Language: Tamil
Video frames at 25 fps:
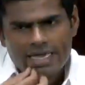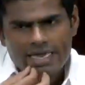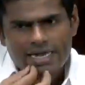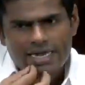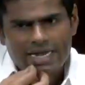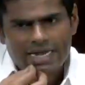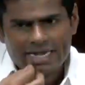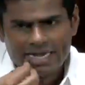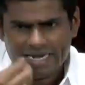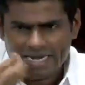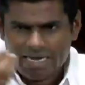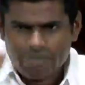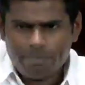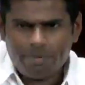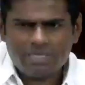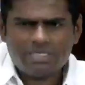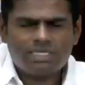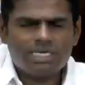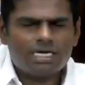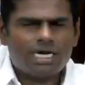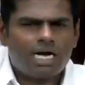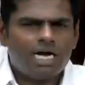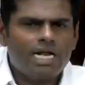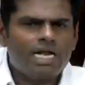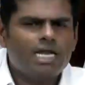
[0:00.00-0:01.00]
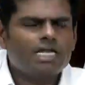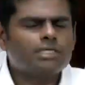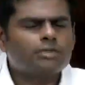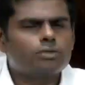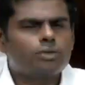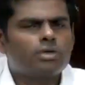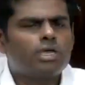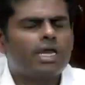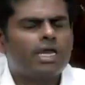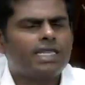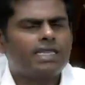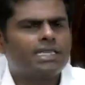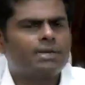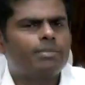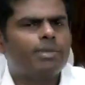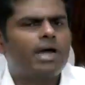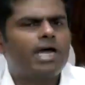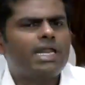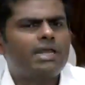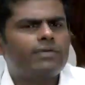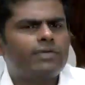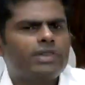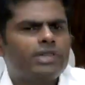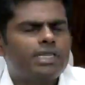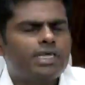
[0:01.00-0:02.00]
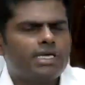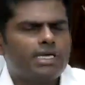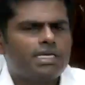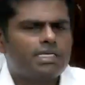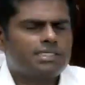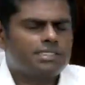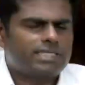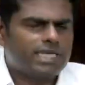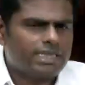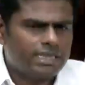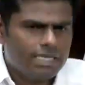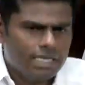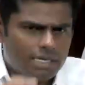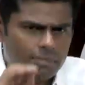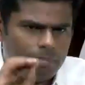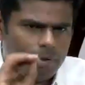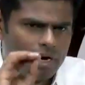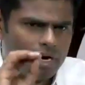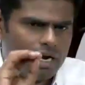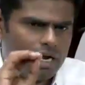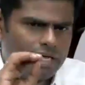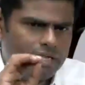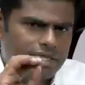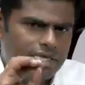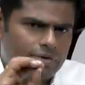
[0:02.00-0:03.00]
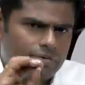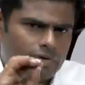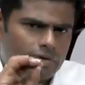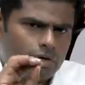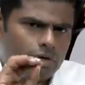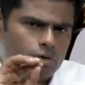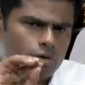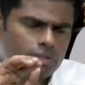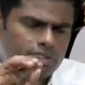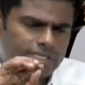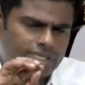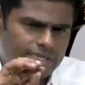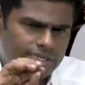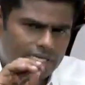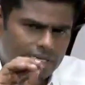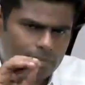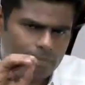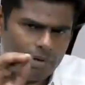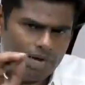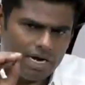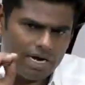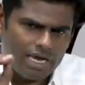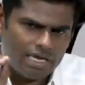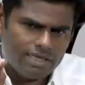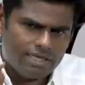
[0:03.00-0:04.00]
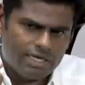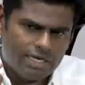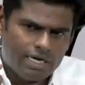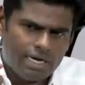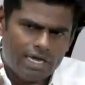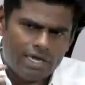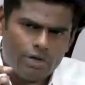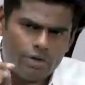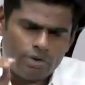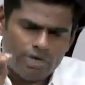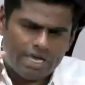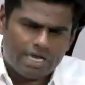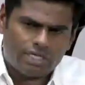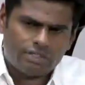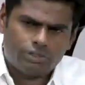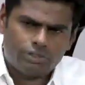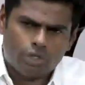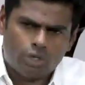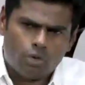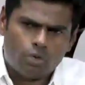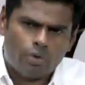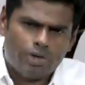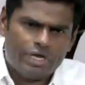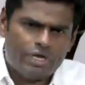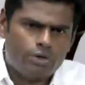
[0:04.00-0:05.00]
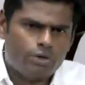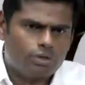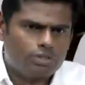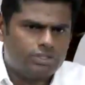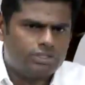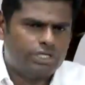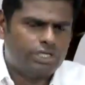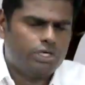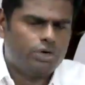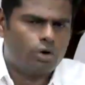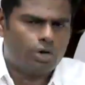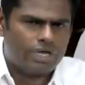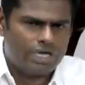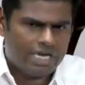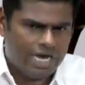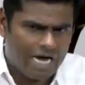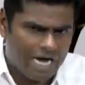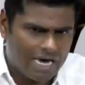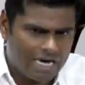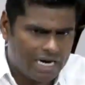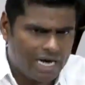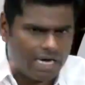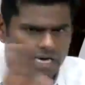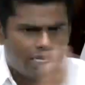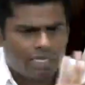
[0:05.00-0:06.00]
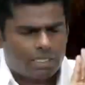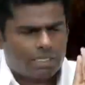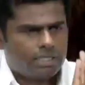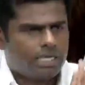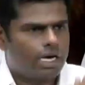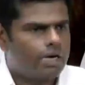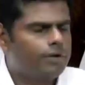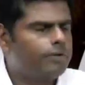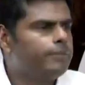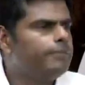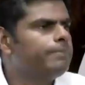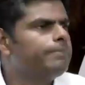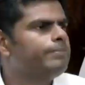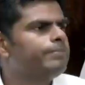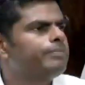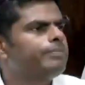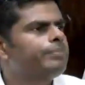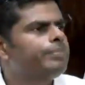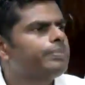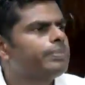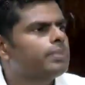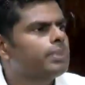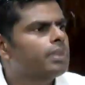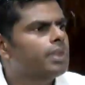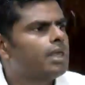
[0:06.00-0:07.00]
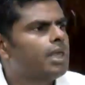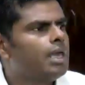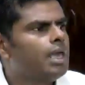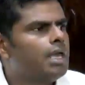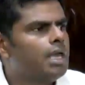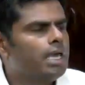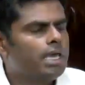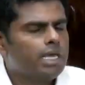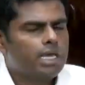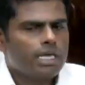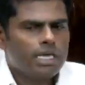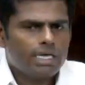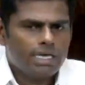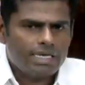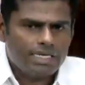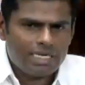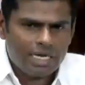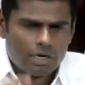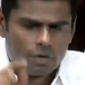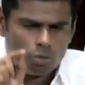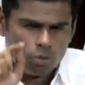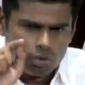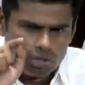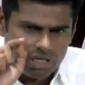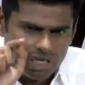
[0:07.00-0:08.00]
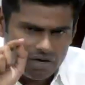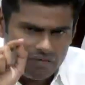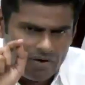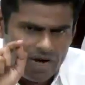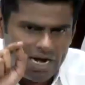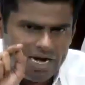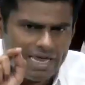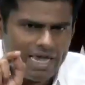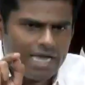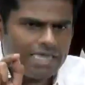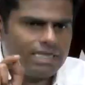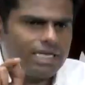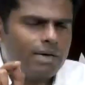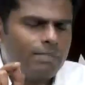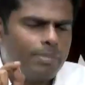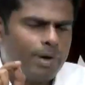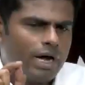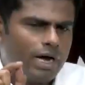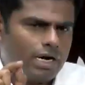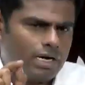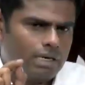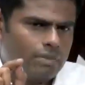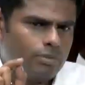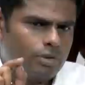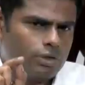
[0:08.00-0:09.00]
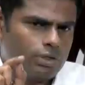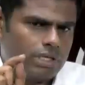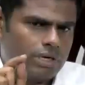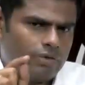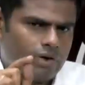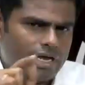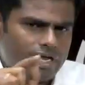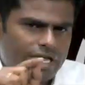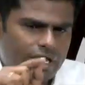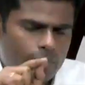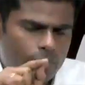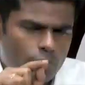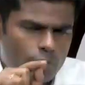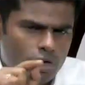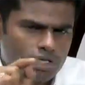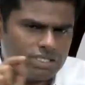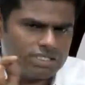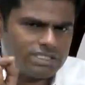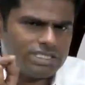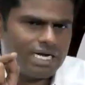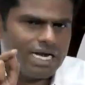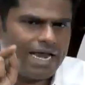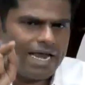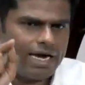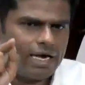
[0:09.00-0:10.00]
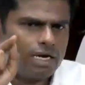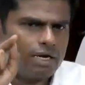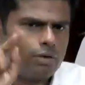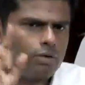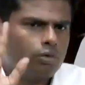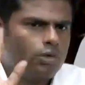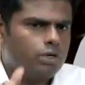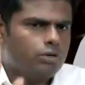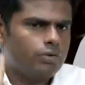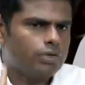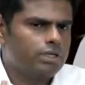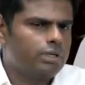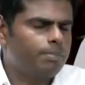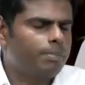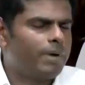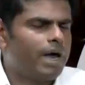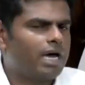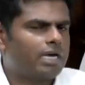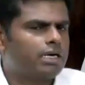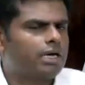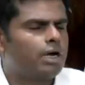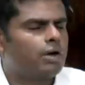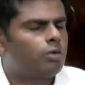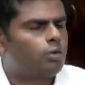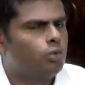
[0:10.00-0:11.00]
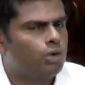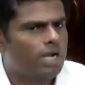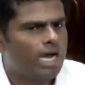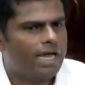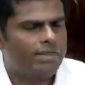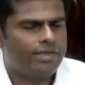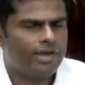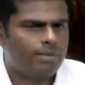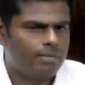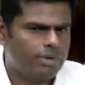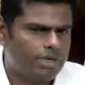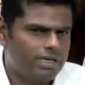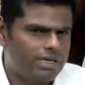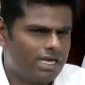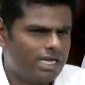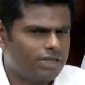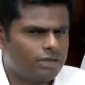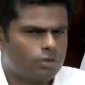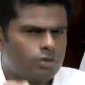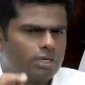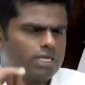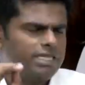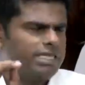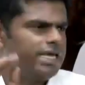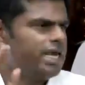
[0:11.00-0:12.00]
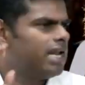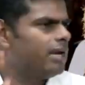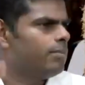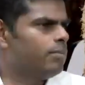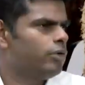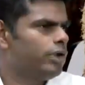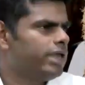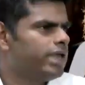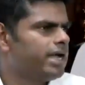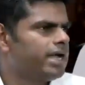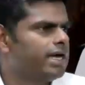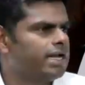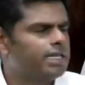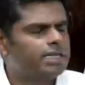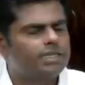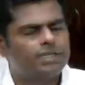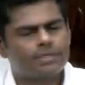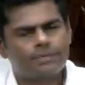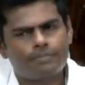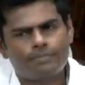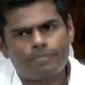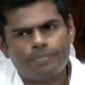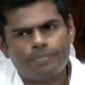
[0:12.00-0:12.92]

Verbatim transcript: நான் நிறைய பேர்த்த காலையில் சொன்னேன் இந்த மாதிரி வந்து செந்தில் பாலாஜி அவர்களோ செந்தில் பாலாஜி இல்லையோ எக்ஸோ ஒய்யோ ஜியோ யாராக இருந்தாலும் இதில் குற்றவாளியாக தான் பார்க்கணுமோ தவிர எமோஷ்னல் ஆங்கிளை கொண்டு வந்து பார்க்கக்கூடாது என்பது தான் தொடர்ச்சியாக நம்முடைய கருத்து